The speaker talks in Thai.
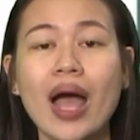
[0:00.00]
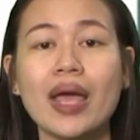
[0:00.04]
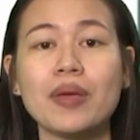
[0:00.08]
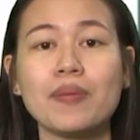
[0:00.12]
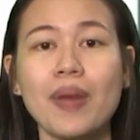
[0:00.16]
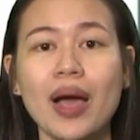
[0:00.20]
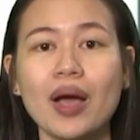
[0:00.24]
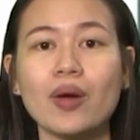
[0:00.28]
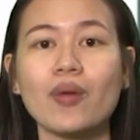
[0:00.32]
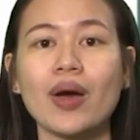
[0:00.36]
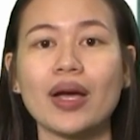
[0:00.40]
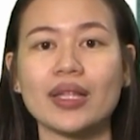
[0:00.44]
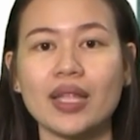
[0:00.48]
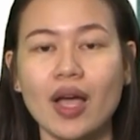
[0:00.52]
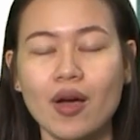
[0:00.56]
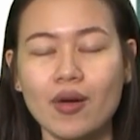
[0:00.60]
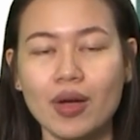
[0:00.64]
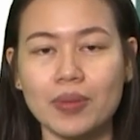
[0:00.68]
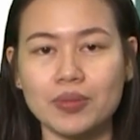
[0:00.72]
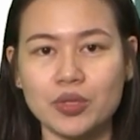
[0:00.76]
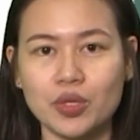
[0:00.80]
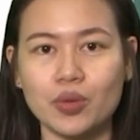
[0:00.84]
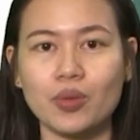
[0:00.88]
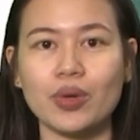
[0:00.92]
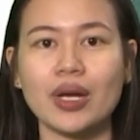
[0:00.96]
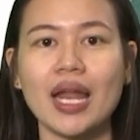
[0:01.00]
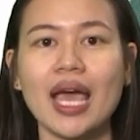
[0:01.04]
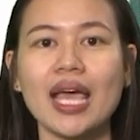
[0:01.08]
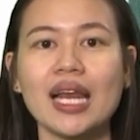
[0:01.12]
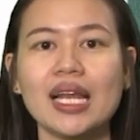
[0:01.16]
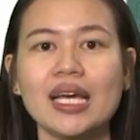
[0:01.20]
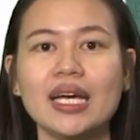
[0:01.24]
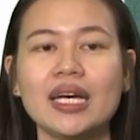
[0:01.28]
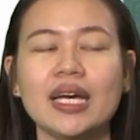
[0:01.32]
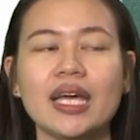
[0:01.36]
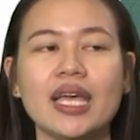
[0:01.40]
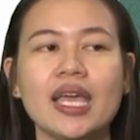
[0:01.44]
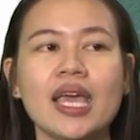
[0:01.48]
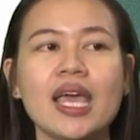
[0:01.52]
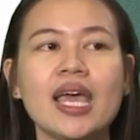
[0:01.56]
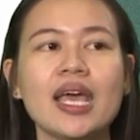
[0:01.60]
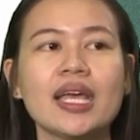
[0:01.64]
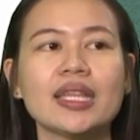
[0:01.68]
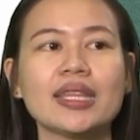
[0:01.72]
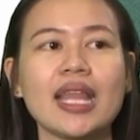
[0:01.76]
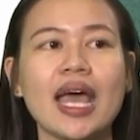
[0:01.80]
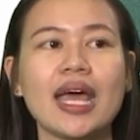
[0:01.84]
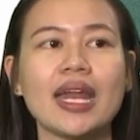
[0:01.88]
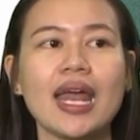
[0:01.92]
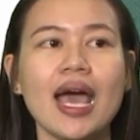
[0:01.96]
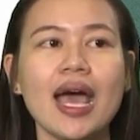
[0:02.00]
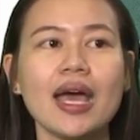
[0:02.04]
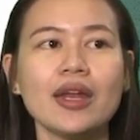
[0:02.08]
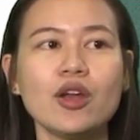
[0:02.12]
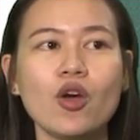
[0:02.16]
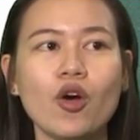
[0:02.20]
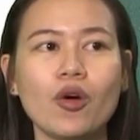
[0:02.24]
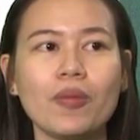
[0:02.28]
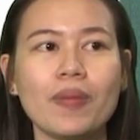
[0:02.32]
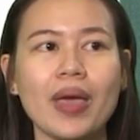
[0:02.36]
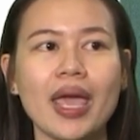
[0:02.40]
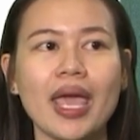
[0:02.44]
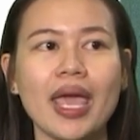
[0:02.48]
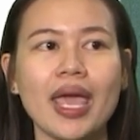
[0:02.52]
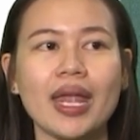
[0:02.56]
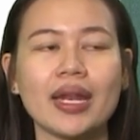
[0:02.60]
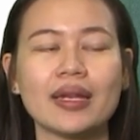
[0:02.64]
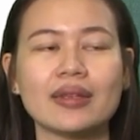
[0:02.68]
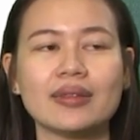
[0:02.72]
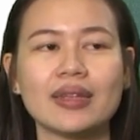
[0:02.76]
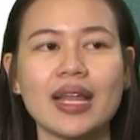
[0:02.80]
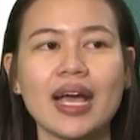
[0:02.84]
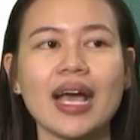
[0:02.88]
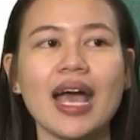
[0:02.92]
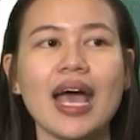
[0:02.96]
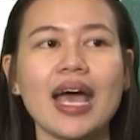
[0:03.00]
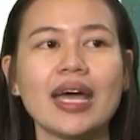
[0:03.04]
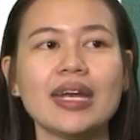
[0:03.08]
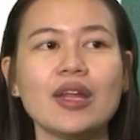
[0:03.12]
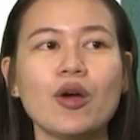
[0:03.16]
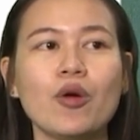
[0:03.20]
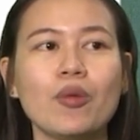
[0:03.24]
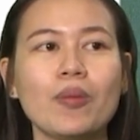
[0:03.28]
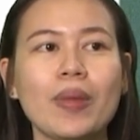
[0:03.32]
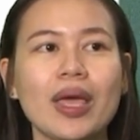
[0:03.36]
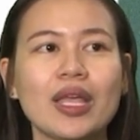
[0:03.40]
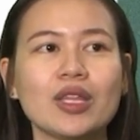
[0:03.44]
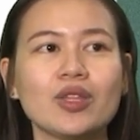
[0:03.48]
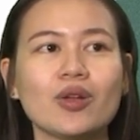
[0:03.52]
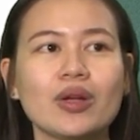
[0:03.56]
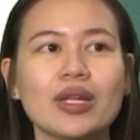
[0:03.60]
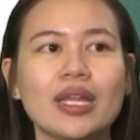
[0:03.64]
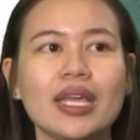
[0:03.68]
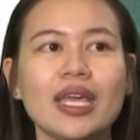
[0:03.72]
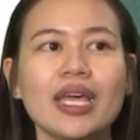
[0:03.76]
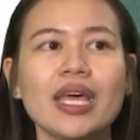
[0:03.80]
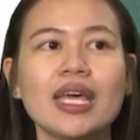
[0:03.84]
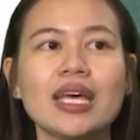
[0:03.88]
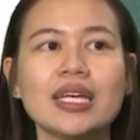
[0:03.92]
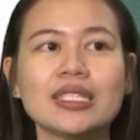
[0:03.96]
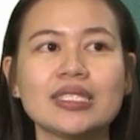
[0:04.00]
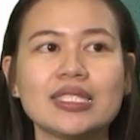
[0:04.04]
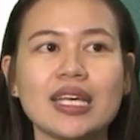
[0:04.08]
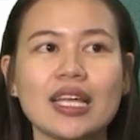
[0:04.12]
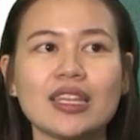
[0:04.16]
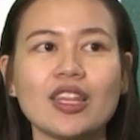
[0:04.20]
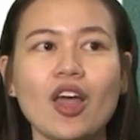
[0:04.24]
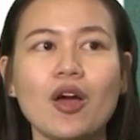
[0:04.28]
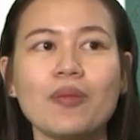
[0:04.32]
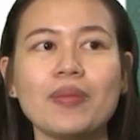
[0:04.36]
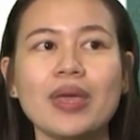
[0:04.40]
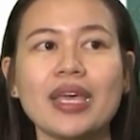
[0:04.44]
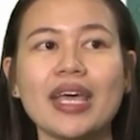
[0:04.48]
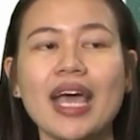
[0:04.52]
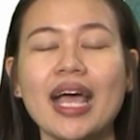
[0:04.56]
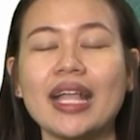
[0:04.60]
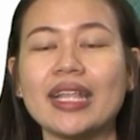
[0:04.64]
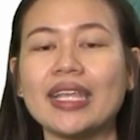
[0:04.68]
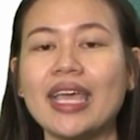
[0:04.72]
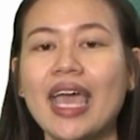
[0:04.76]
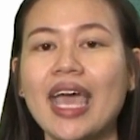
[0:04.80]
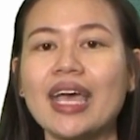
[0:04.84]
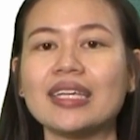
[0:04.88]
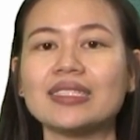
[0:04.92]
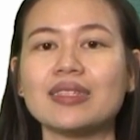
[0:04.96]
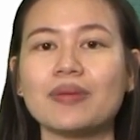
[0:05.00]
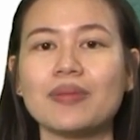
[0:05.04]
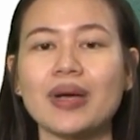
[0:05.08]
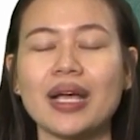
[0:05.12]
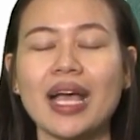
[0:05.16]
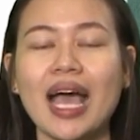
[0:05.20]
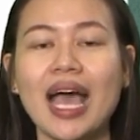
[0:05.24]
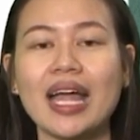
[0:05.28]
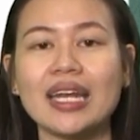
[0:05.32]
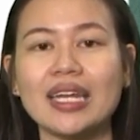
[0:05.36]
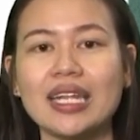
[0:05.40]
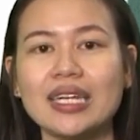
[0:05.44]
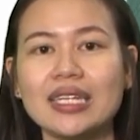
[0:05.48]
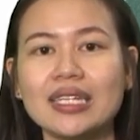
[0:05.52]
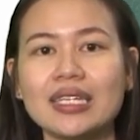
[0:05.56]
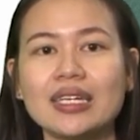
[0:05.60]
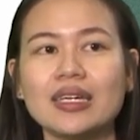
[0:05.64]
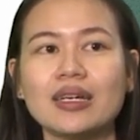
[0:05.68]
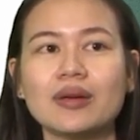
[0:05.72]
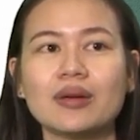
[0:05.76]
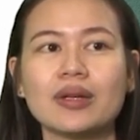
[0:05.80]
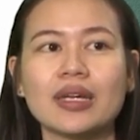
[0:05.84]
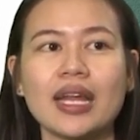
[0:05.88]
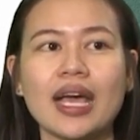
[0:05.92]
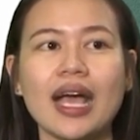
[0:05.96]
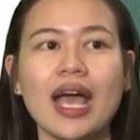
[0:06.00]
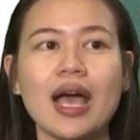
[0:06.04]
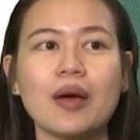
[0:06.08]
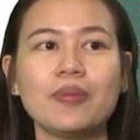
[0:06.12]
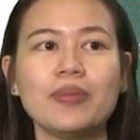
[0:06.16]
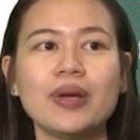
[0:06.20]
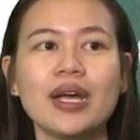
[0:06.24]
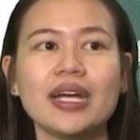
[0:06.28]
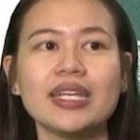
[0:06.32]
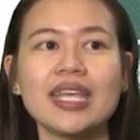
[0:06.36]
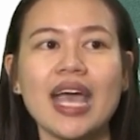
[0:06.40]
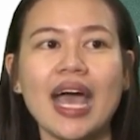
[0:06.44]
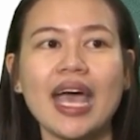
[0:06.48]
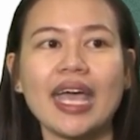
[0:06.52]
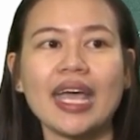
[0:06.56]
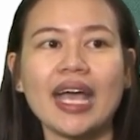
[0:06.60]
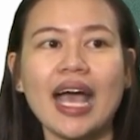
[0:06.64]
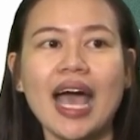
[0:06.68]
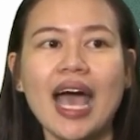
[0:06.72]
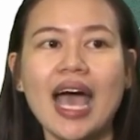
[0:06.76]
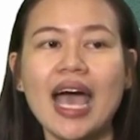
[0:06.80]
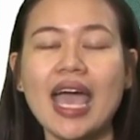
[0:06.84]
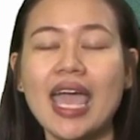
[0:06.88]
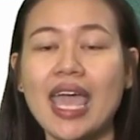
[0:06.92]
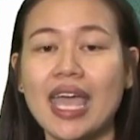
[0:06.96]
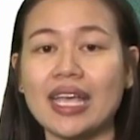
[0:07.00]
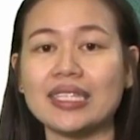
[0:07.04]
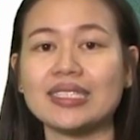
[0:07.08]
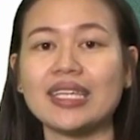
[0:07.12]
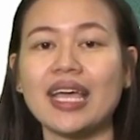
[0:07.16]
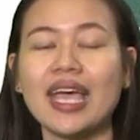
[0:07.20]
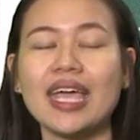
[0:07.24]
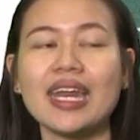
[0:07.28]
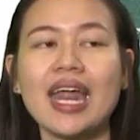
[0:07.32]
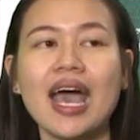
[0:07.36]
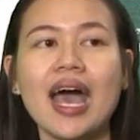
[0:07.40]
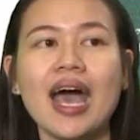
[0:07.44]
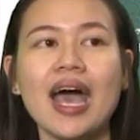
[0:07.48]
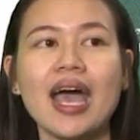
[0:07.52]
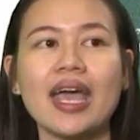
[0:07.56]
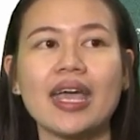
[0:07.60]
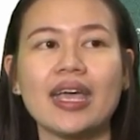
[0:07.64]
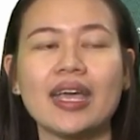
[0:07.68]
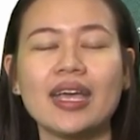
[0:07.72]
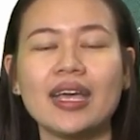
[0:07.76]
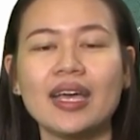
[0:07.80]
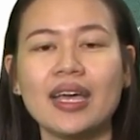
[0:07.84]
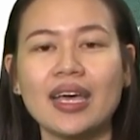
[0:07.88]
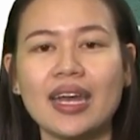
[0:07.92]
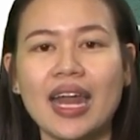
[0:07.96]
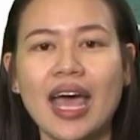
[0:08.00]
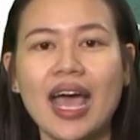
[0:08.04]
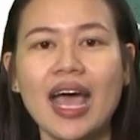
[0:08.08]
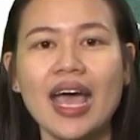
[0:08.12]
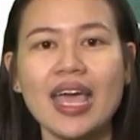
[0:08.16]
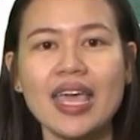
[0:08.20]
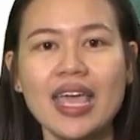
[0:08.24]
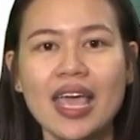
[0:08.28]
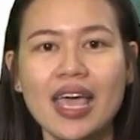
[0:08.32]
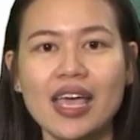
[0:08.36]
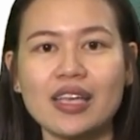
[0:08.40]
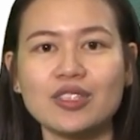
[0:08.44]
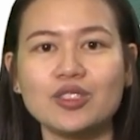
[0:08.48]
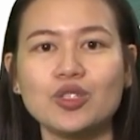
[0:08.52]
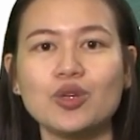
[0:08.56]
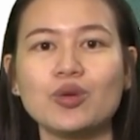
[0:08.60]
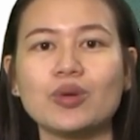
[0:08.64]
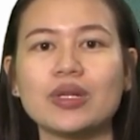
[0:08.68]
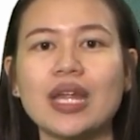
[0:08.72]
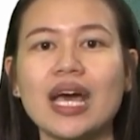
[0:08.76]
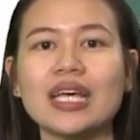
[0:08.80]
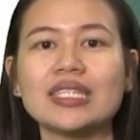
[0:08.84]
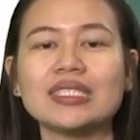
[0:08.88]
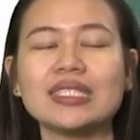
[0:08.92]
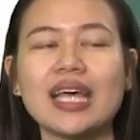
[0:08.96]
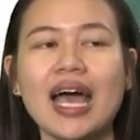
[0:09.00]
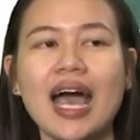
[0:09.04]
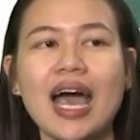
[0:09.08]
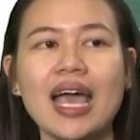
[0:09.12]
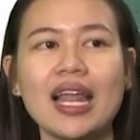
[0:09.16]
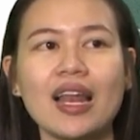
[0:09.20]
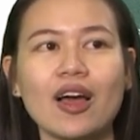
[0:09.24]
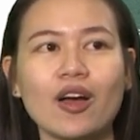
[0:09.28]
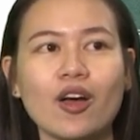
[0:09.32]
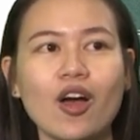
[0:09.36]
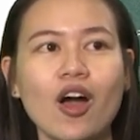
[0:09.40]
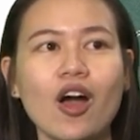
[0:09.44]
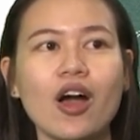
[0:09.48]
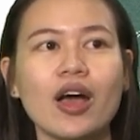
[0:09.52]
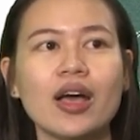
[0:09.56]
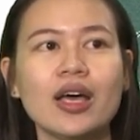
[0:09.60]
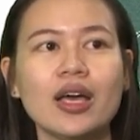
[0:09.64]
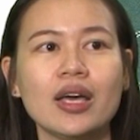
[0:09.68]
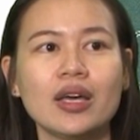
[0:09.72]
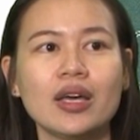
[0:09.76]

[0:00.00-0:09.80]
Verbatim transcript: y มากกว่าเท่ากับ 0 ได้เลย แต่ถ้าโดเมนนะคะโดเมนตัวนี้จะต้องมีการแก้สมการนิดนึงนะคะเพื่อย้ายค่า x ให้ได้นะให้ x อยู่ด้านซ้าย แล้วก็